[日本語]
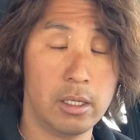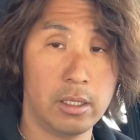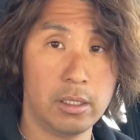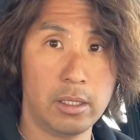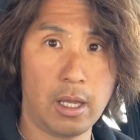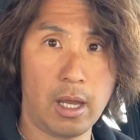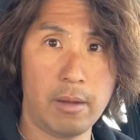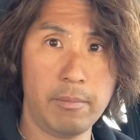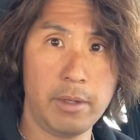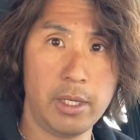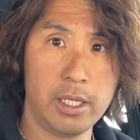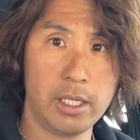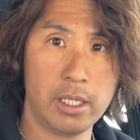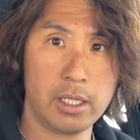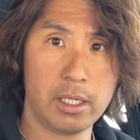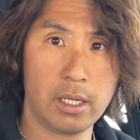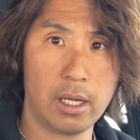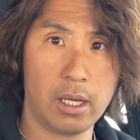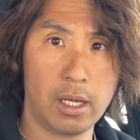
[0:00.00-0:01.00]
で、
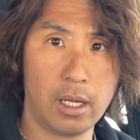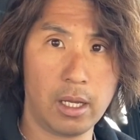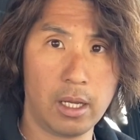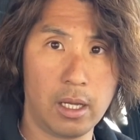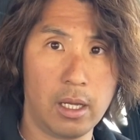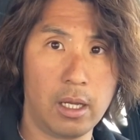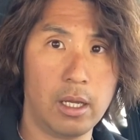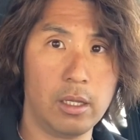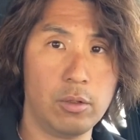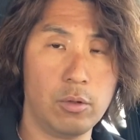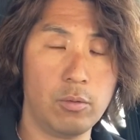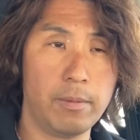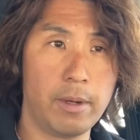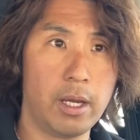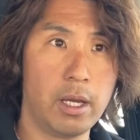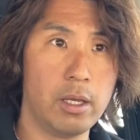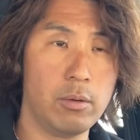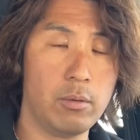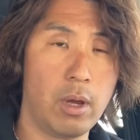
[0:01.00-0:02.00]
アメリカの
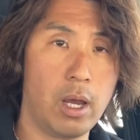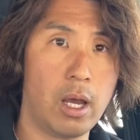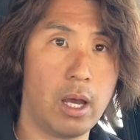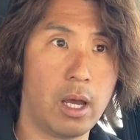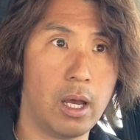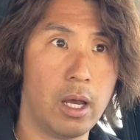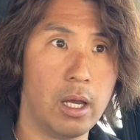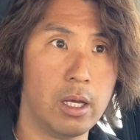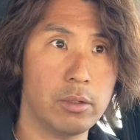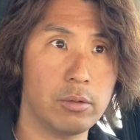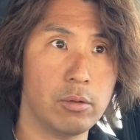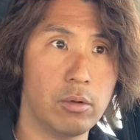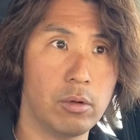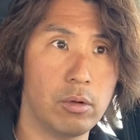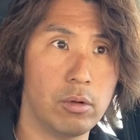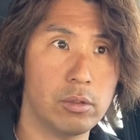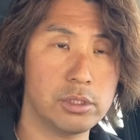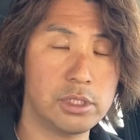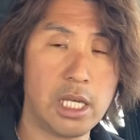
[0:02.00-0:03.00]
場合は、あ
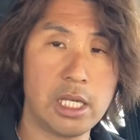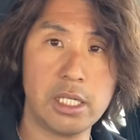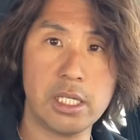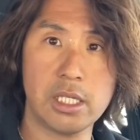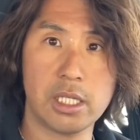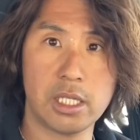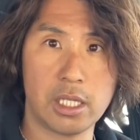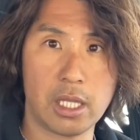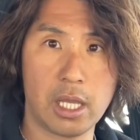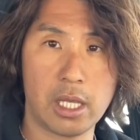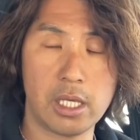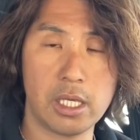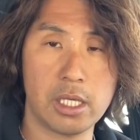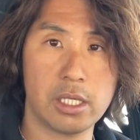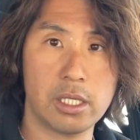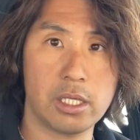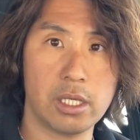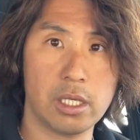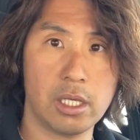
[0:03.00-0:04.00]
の先にね、筆
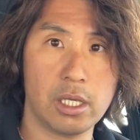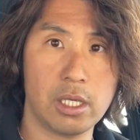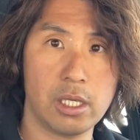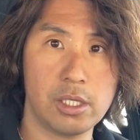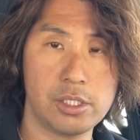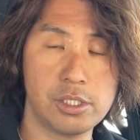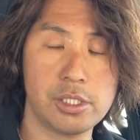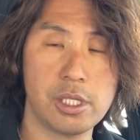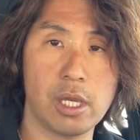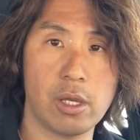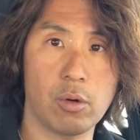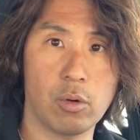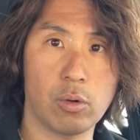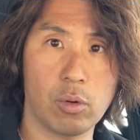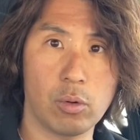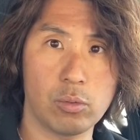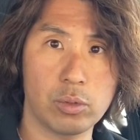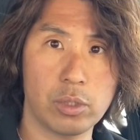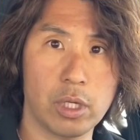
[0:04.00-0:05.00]
記試験を
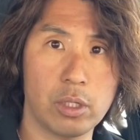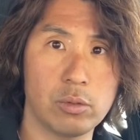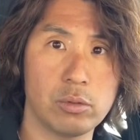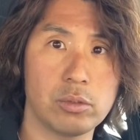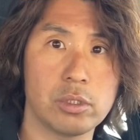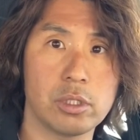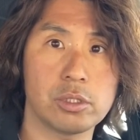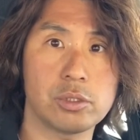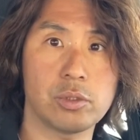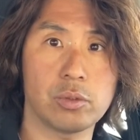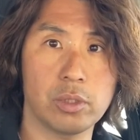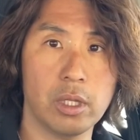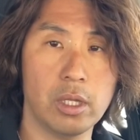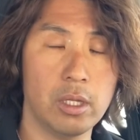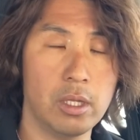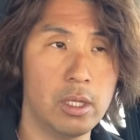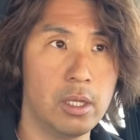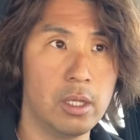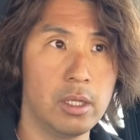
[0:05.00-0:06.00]
こう受けるんですよね。
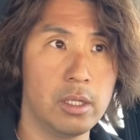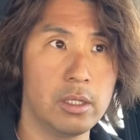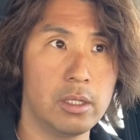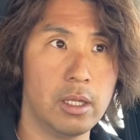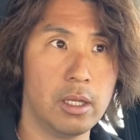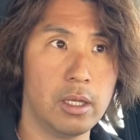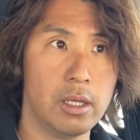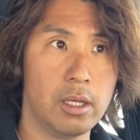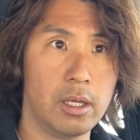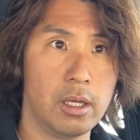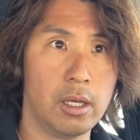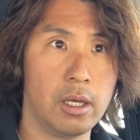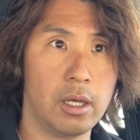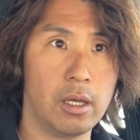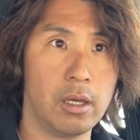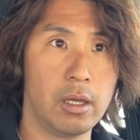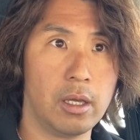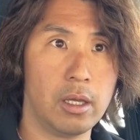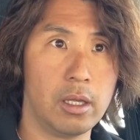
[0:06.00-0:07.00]
で、
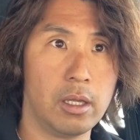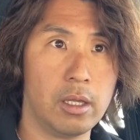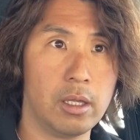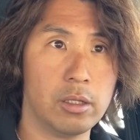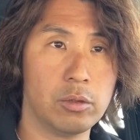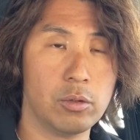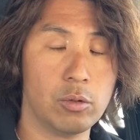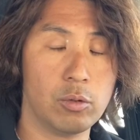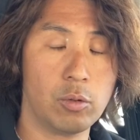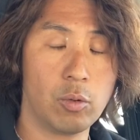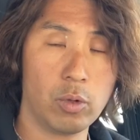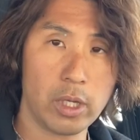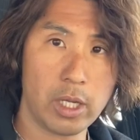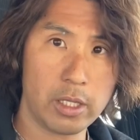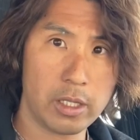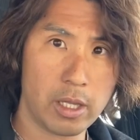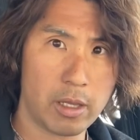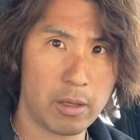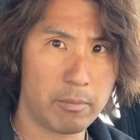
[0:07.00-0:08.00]
えっと、これ
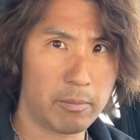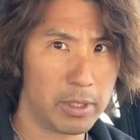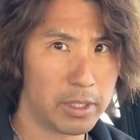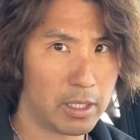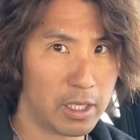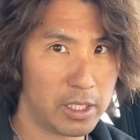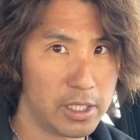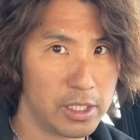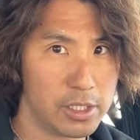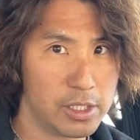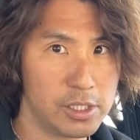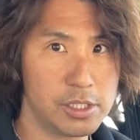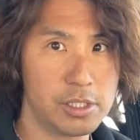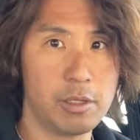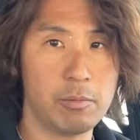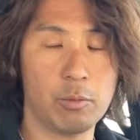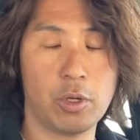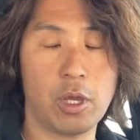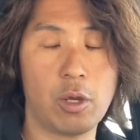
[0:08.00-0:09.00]
がね、また筆記試
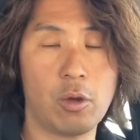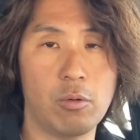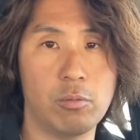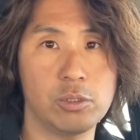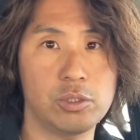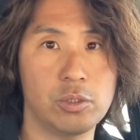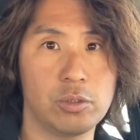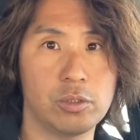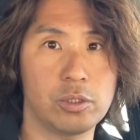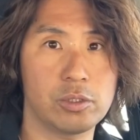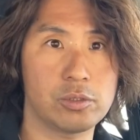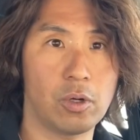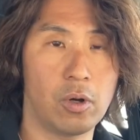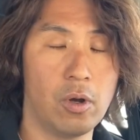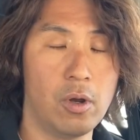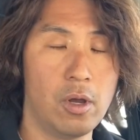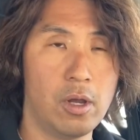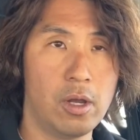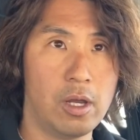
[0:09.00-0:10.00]
験も結構面白いんですよ。
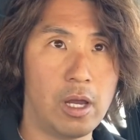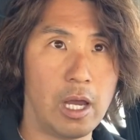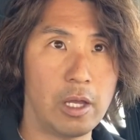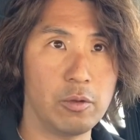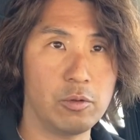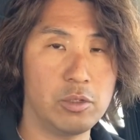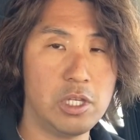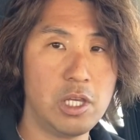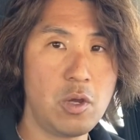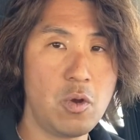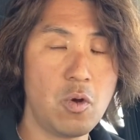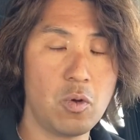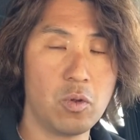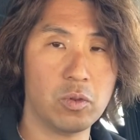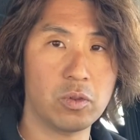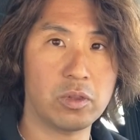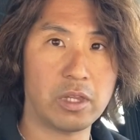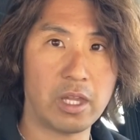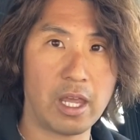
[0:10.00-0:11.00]
あの、日
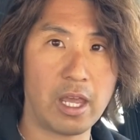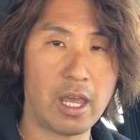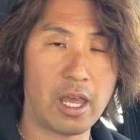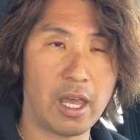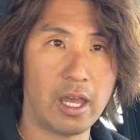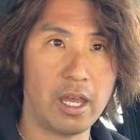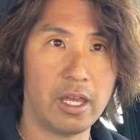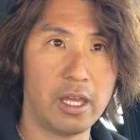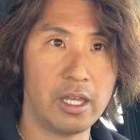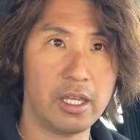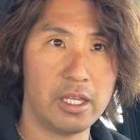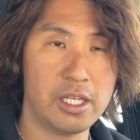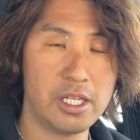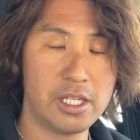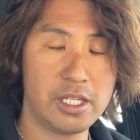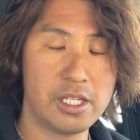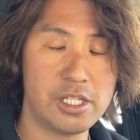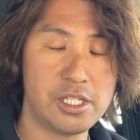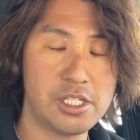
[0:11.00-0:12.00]
本って、筆
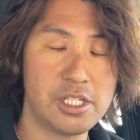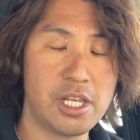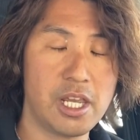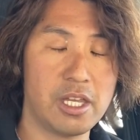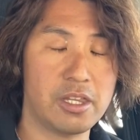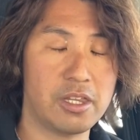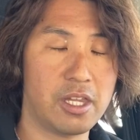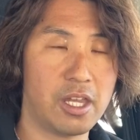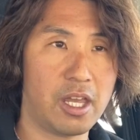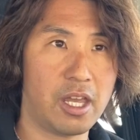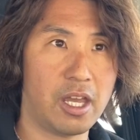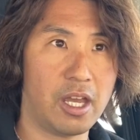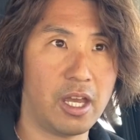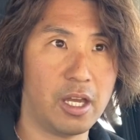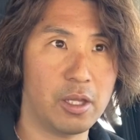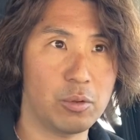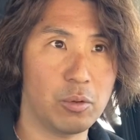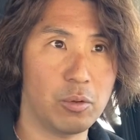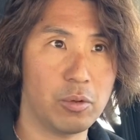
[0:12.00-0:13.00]
記試験って、
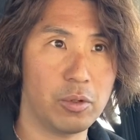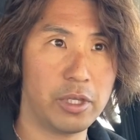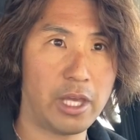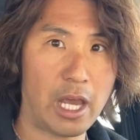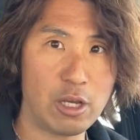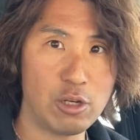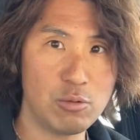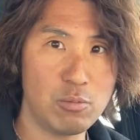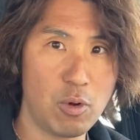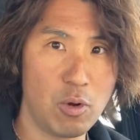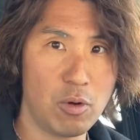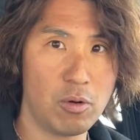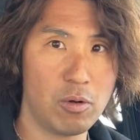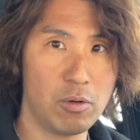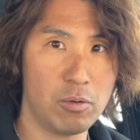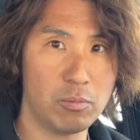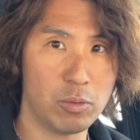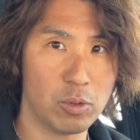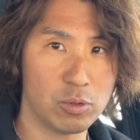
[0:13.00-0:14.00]
あの、100
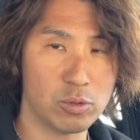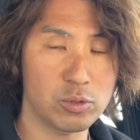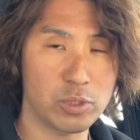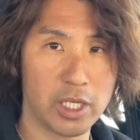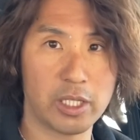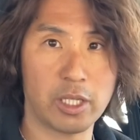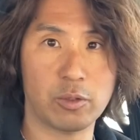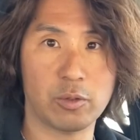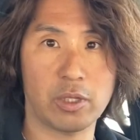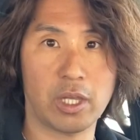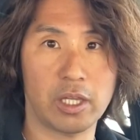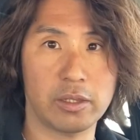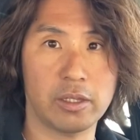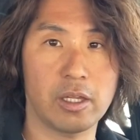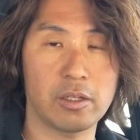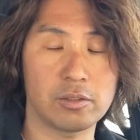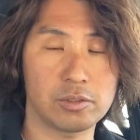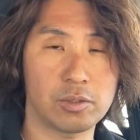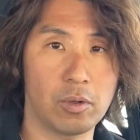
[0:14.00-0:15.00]
問僕受けた時あっ
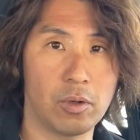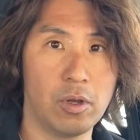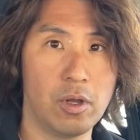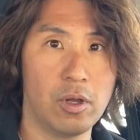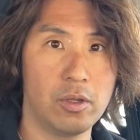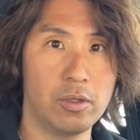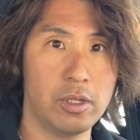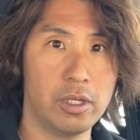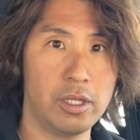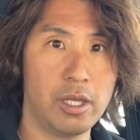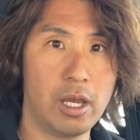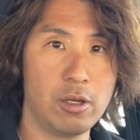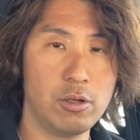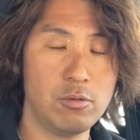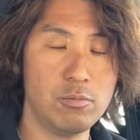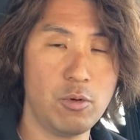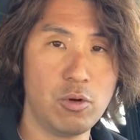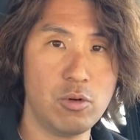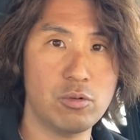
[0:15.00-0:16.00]
たんですよ。で、
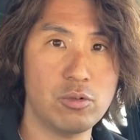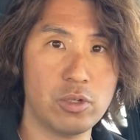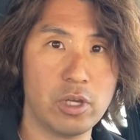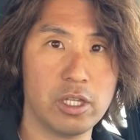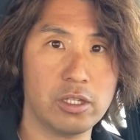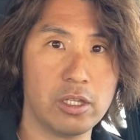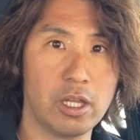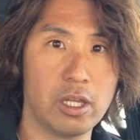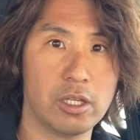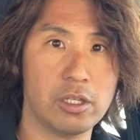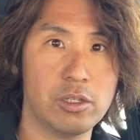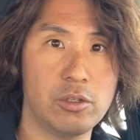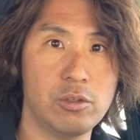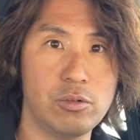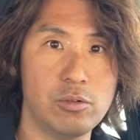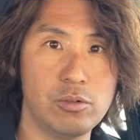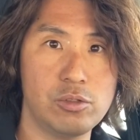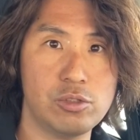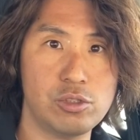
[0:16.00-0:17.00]
100問受けて
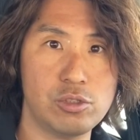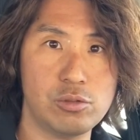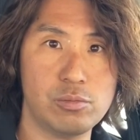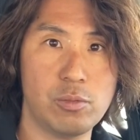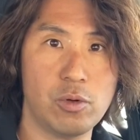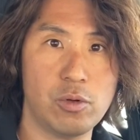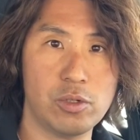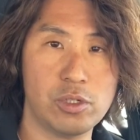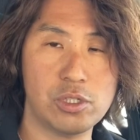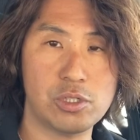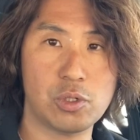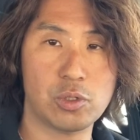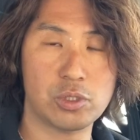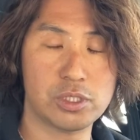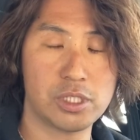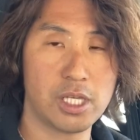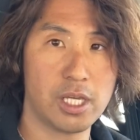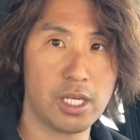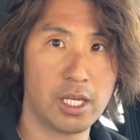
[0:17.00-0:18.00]
90問以上
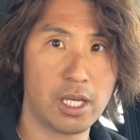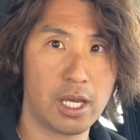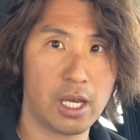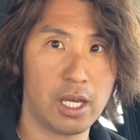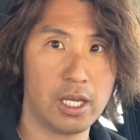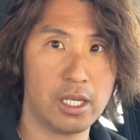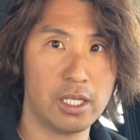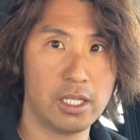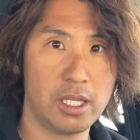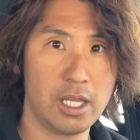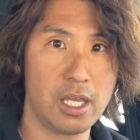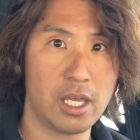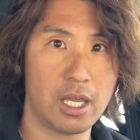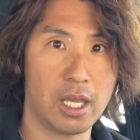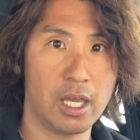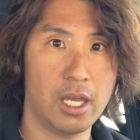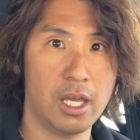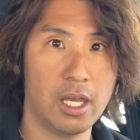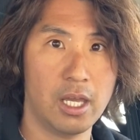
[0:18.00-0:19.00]
正解
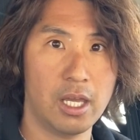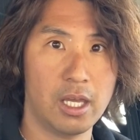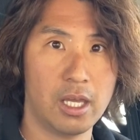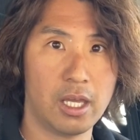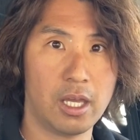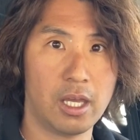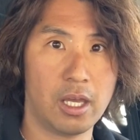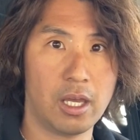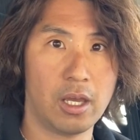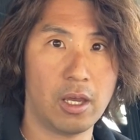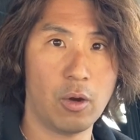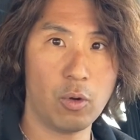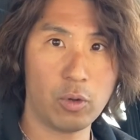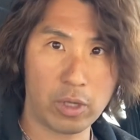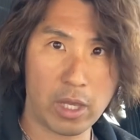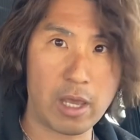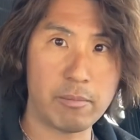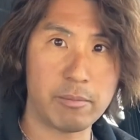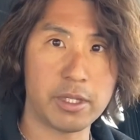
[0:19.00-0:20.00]
で、えー、
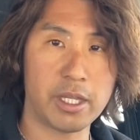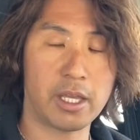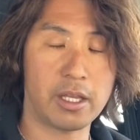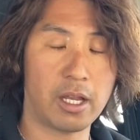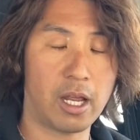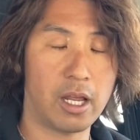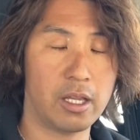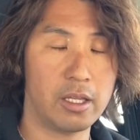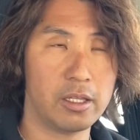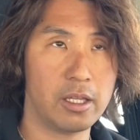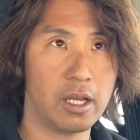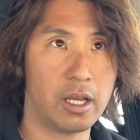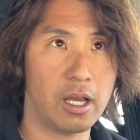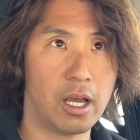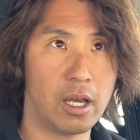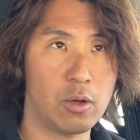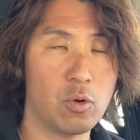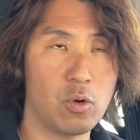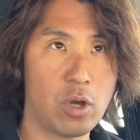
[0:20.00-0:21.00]
OK みたいな、なん
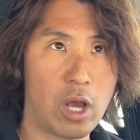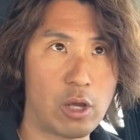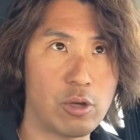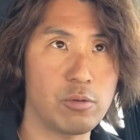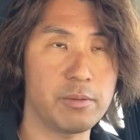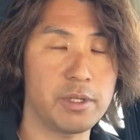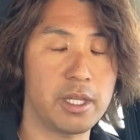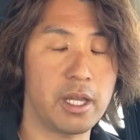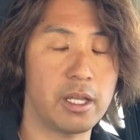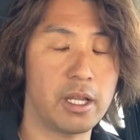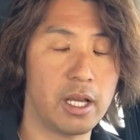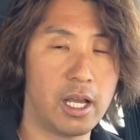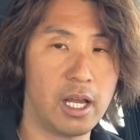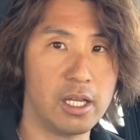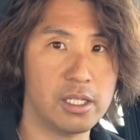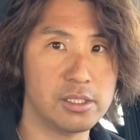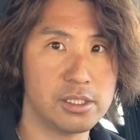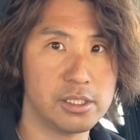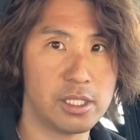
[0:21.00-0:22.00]
か合格みたいな
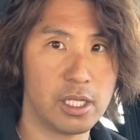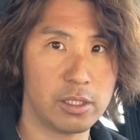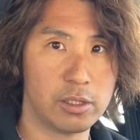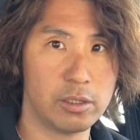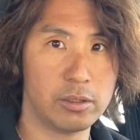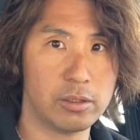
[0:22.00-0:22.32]
感じだっ